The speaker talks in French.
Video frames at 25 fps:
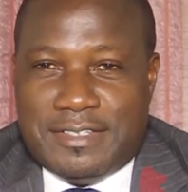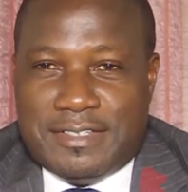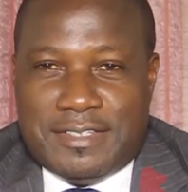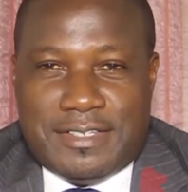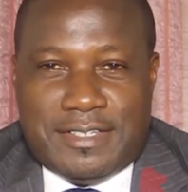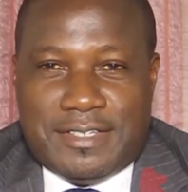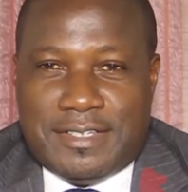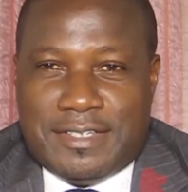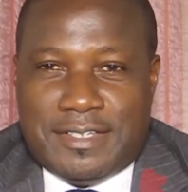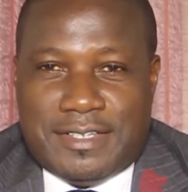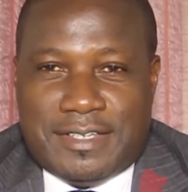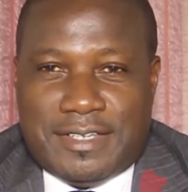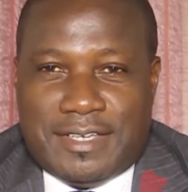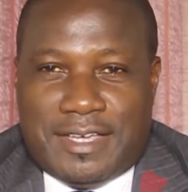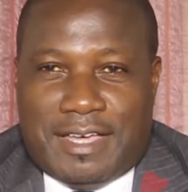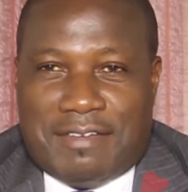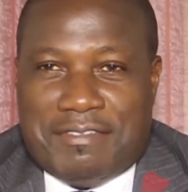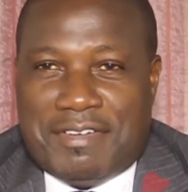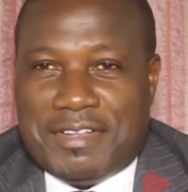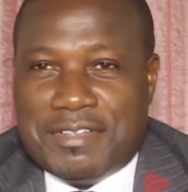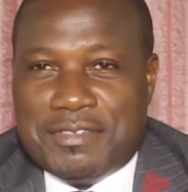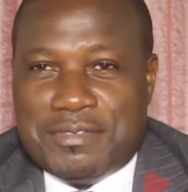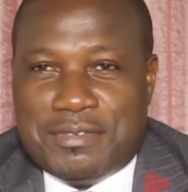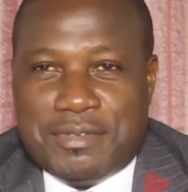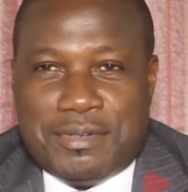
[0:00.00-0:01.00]
Euh,
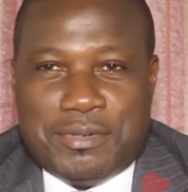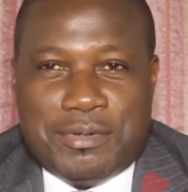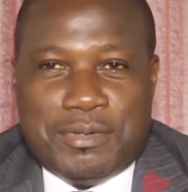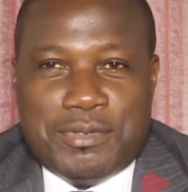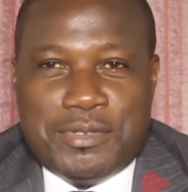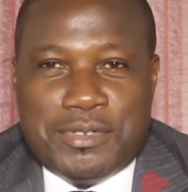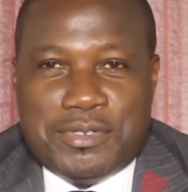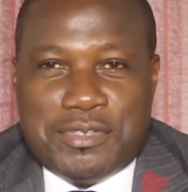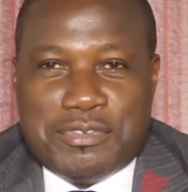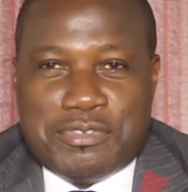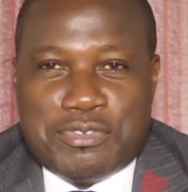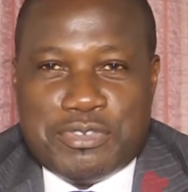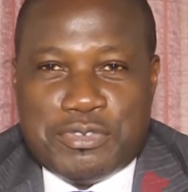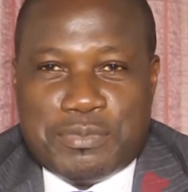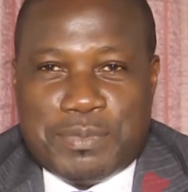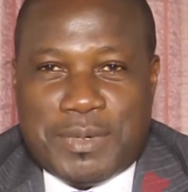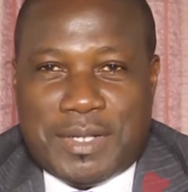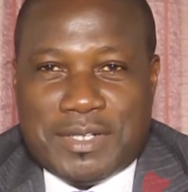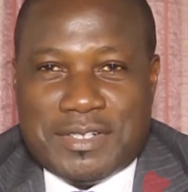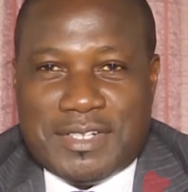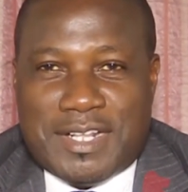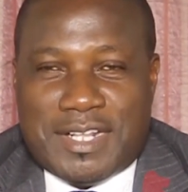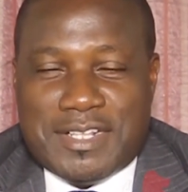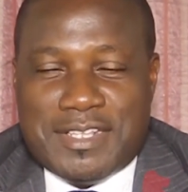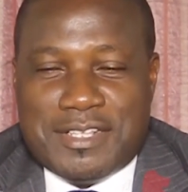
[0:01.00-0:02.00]
avant, au lieu de
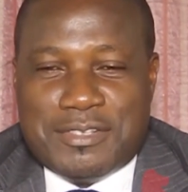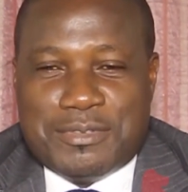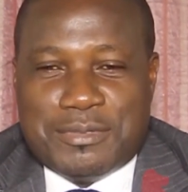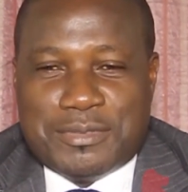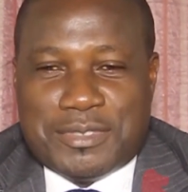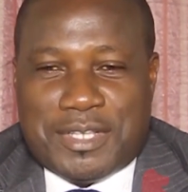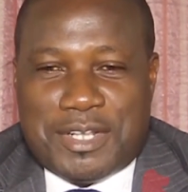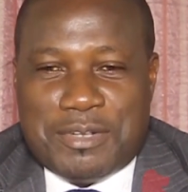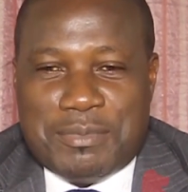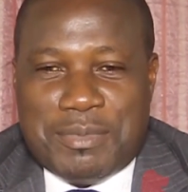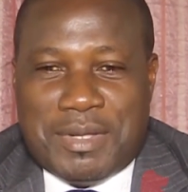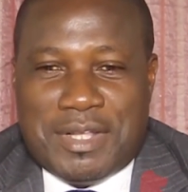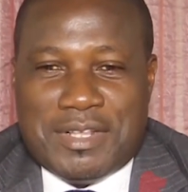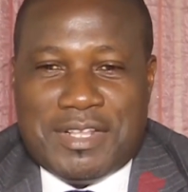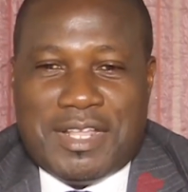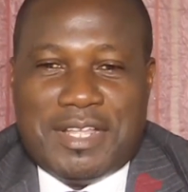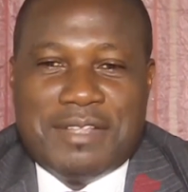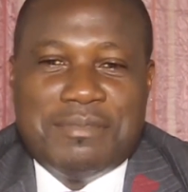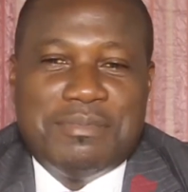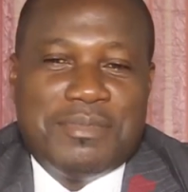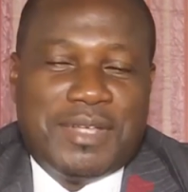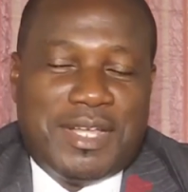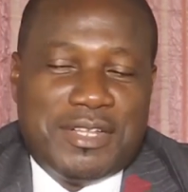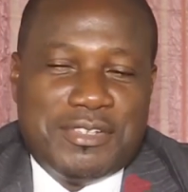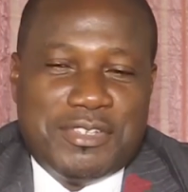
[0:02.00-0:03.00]
suspendre la Ligue totalement,
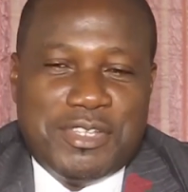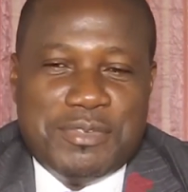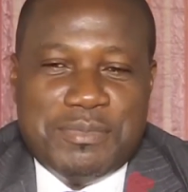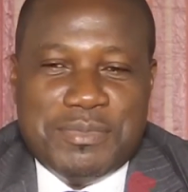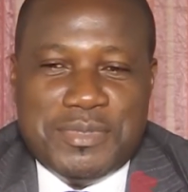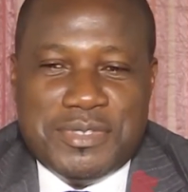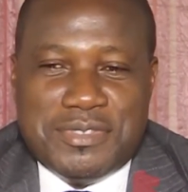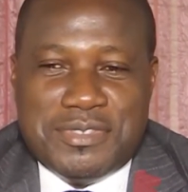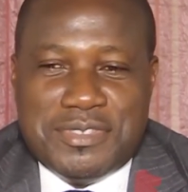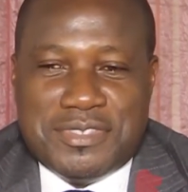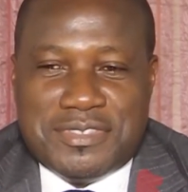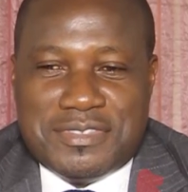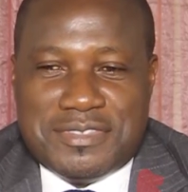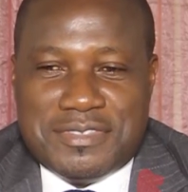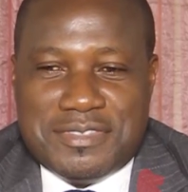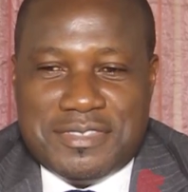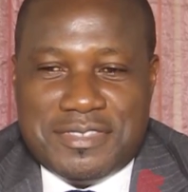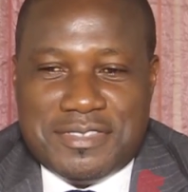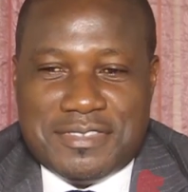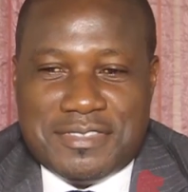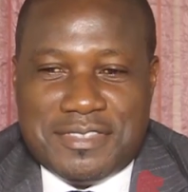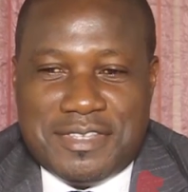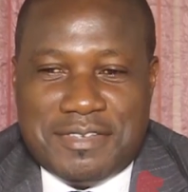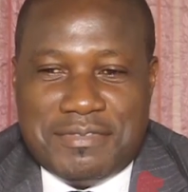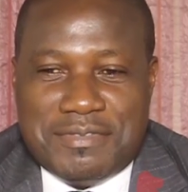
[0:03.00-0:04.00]
en
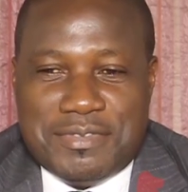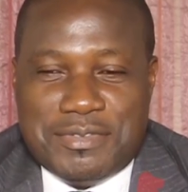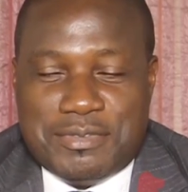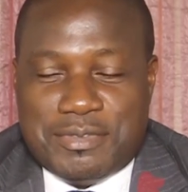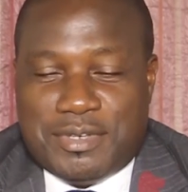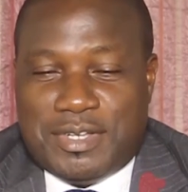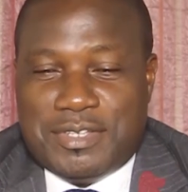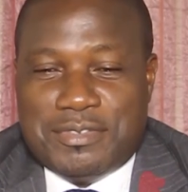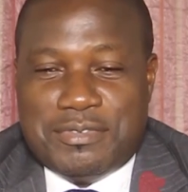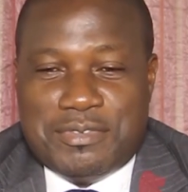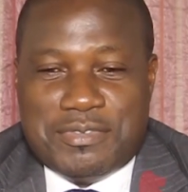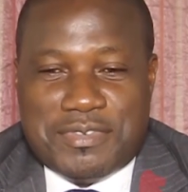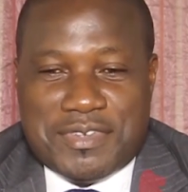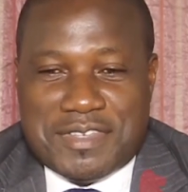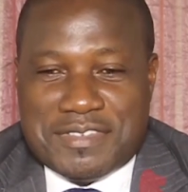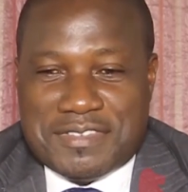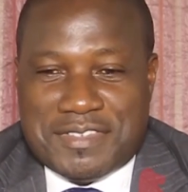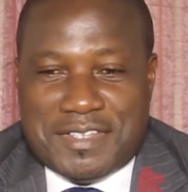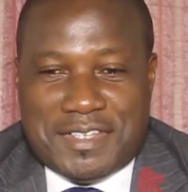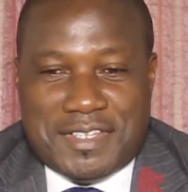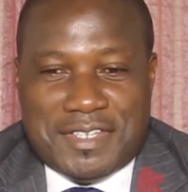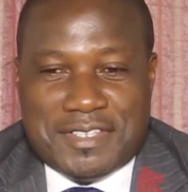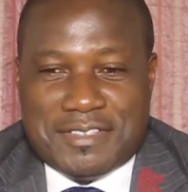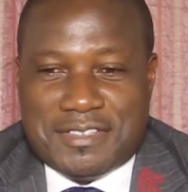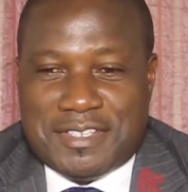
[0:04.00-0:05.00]
2019, ils auraient dû faire
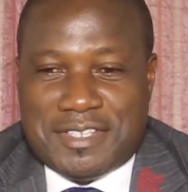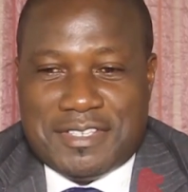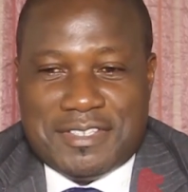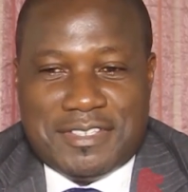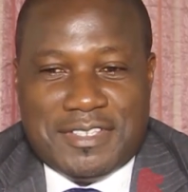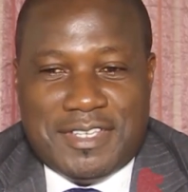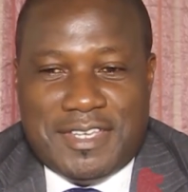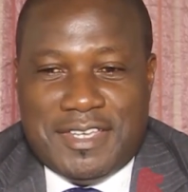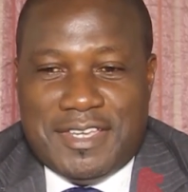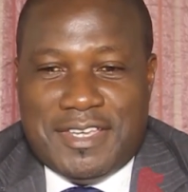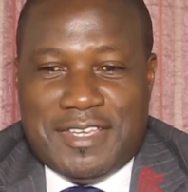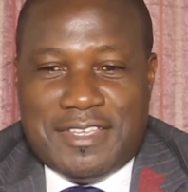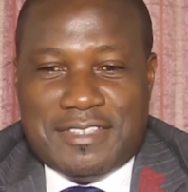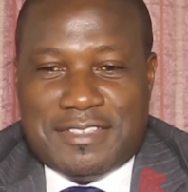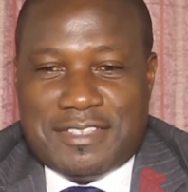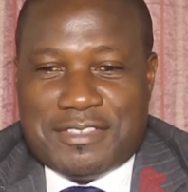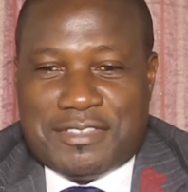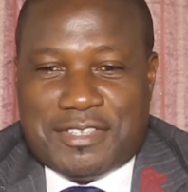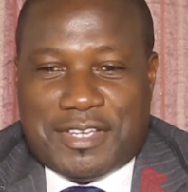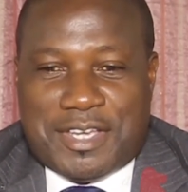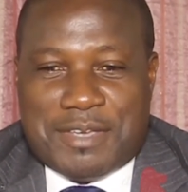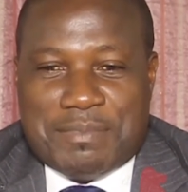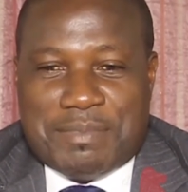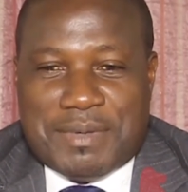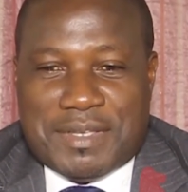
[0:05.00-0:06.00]
ça. ça.
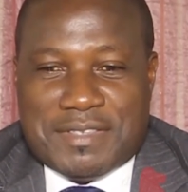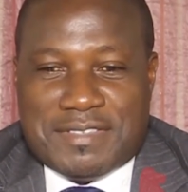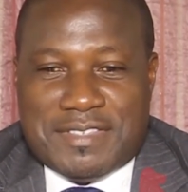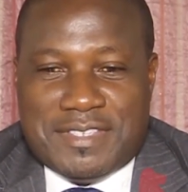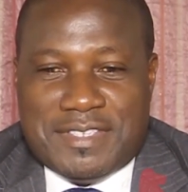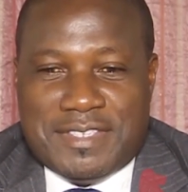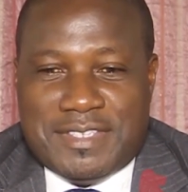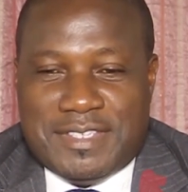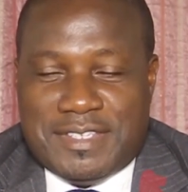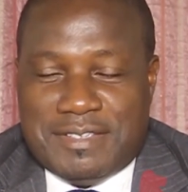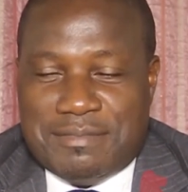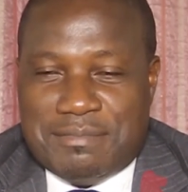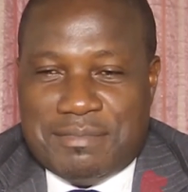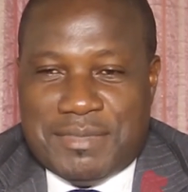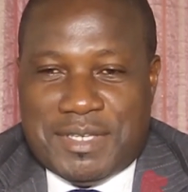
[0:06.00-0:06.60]
serait passé.